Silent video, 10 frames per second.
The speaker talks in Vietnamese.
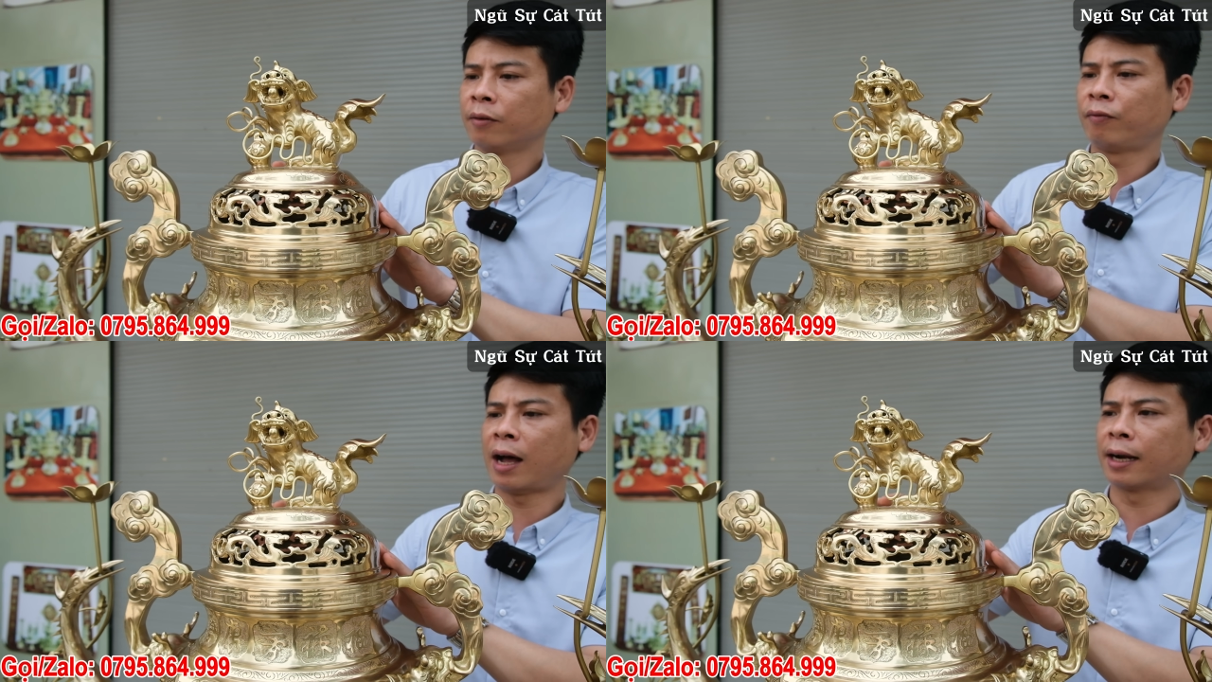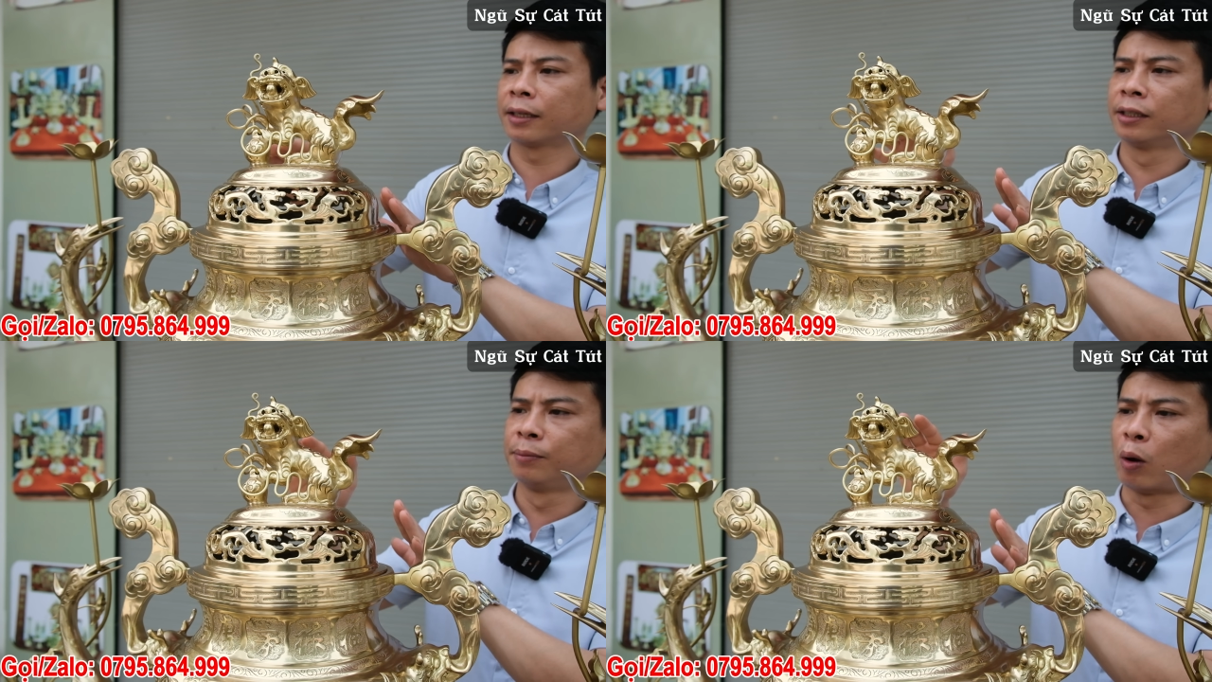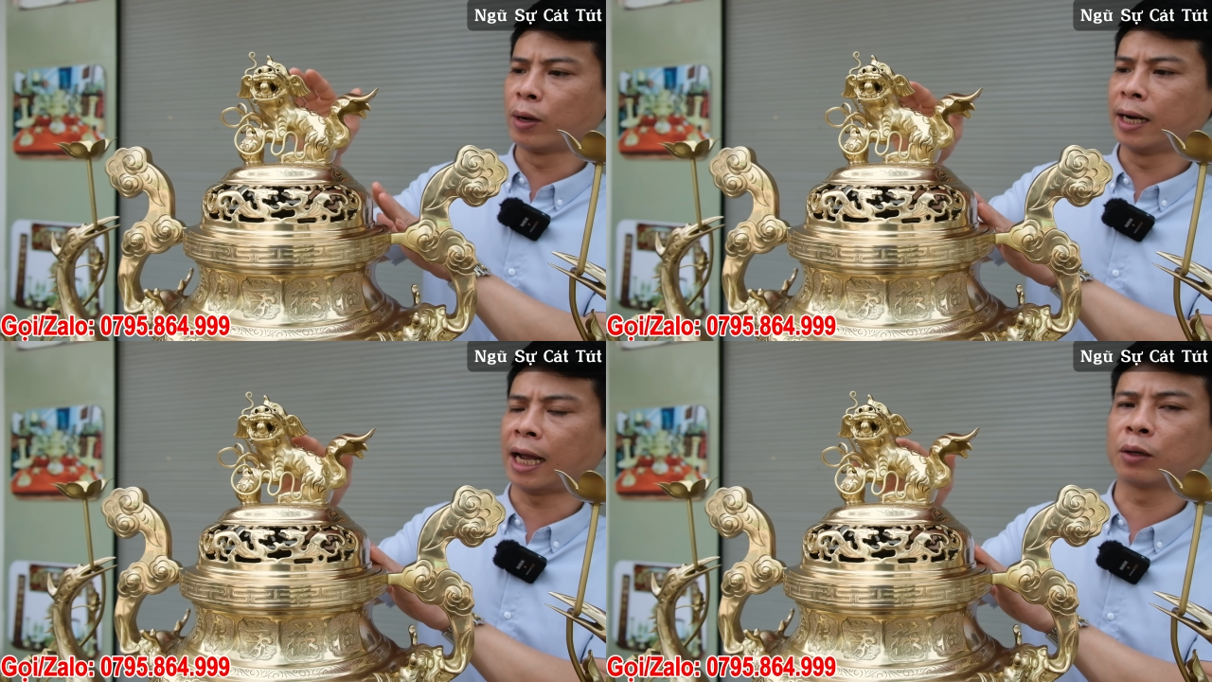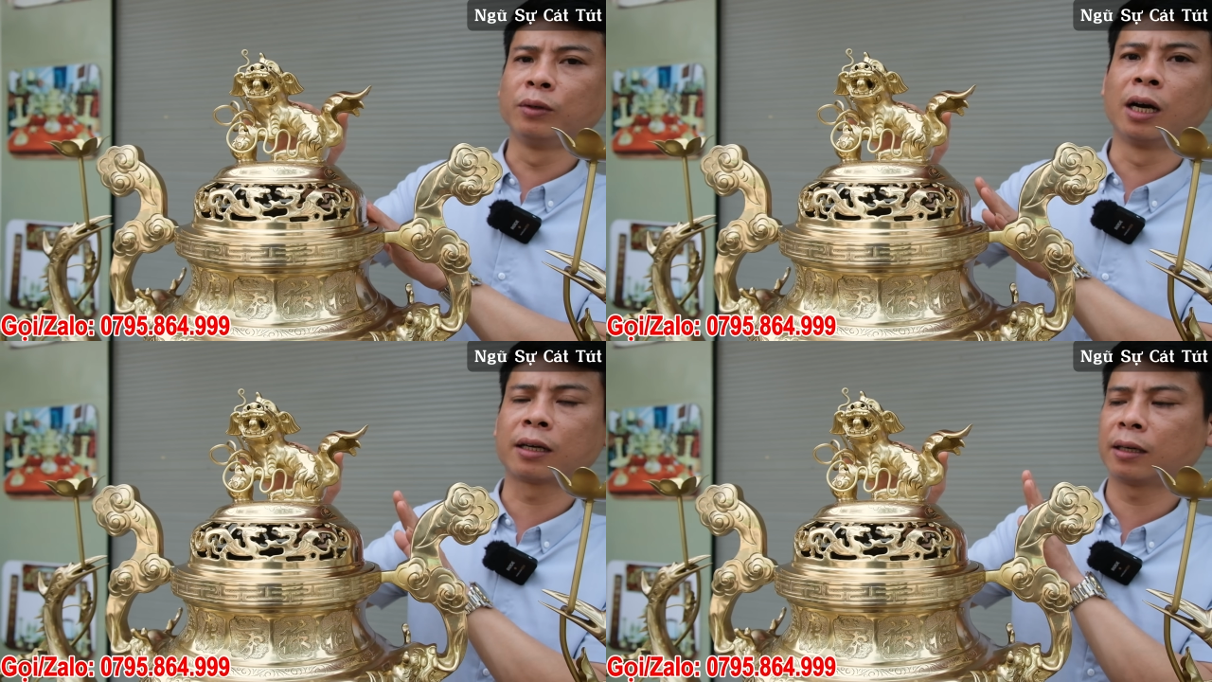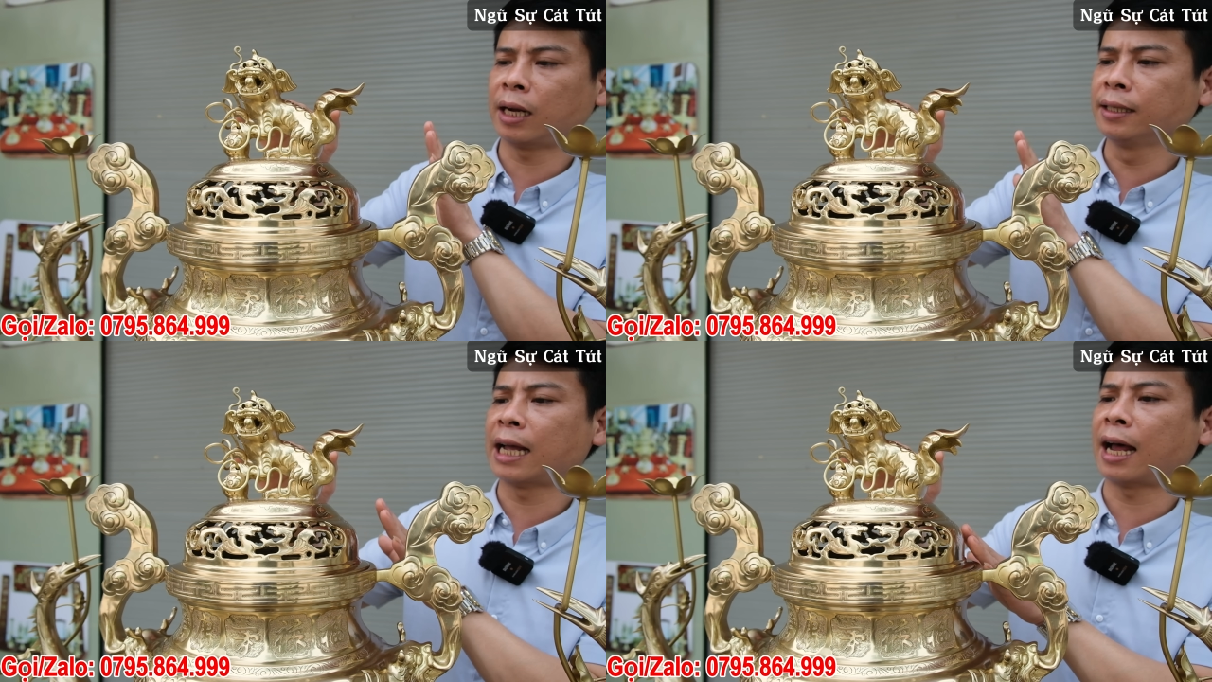Và mẫu nghề này cũng được
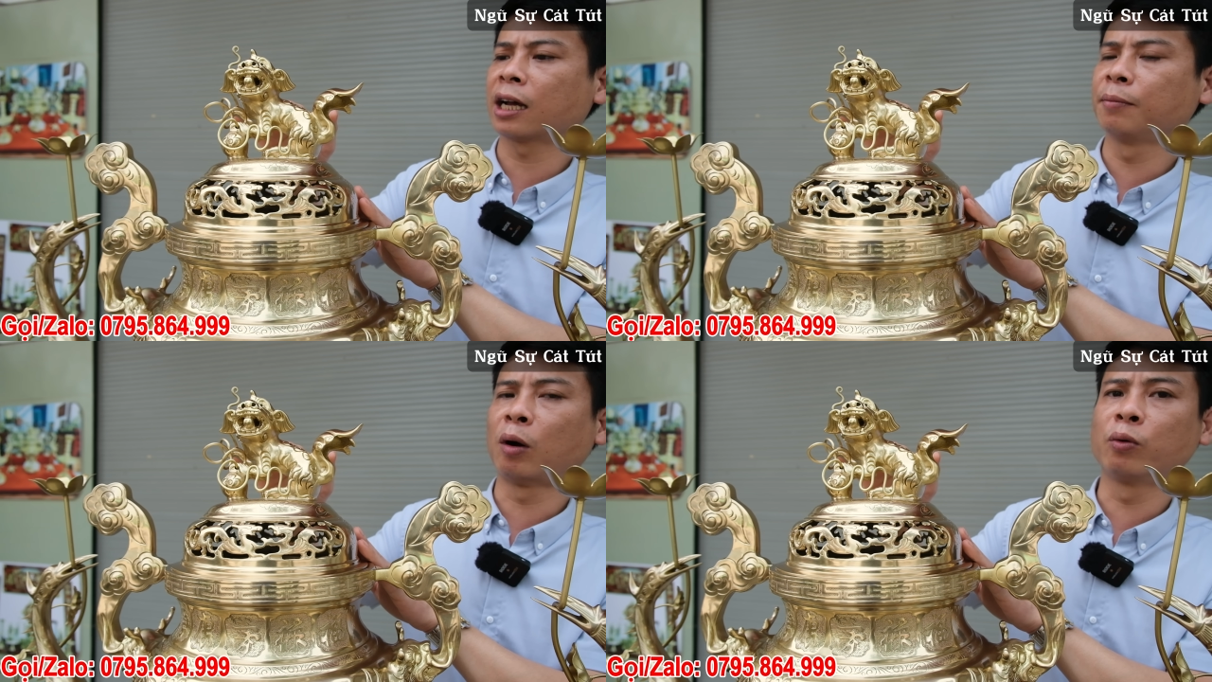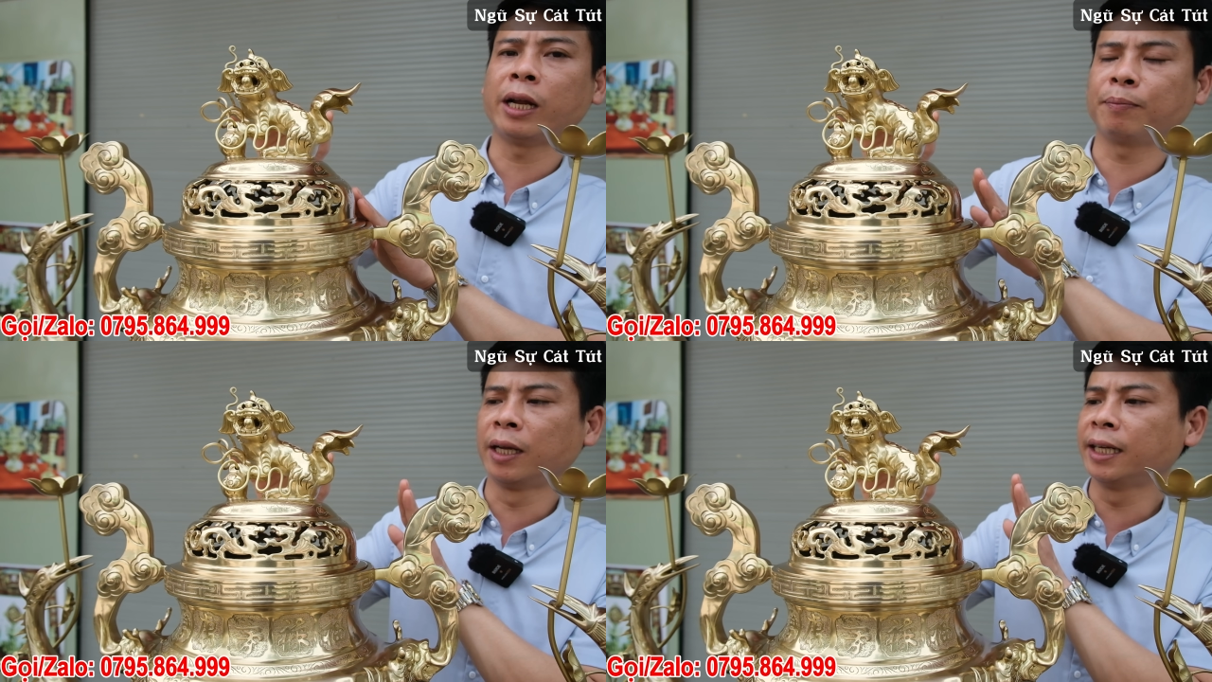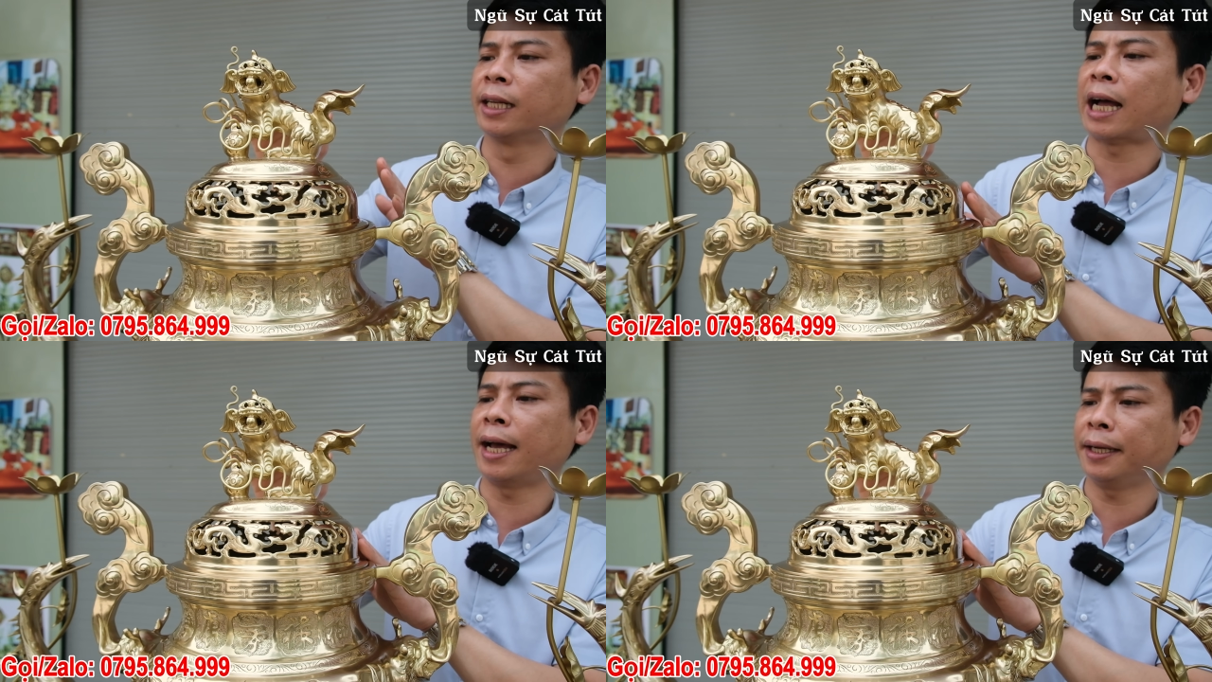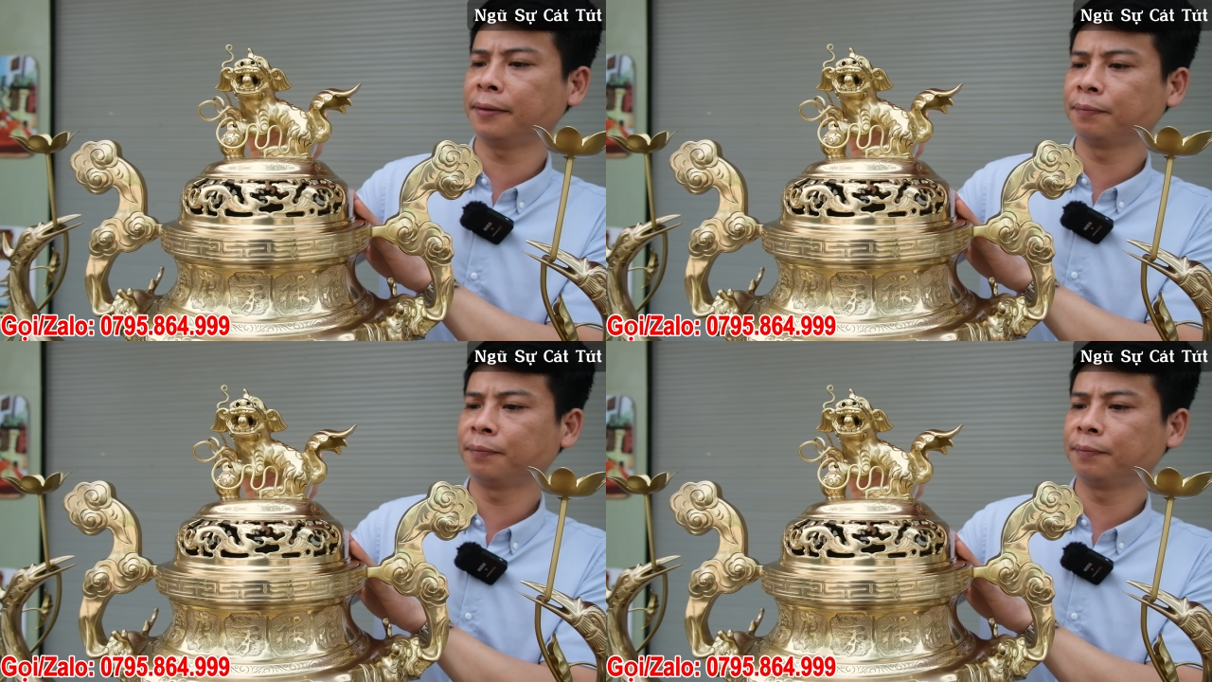đánh giá là cái mẫu đẹp nhất hiện tại.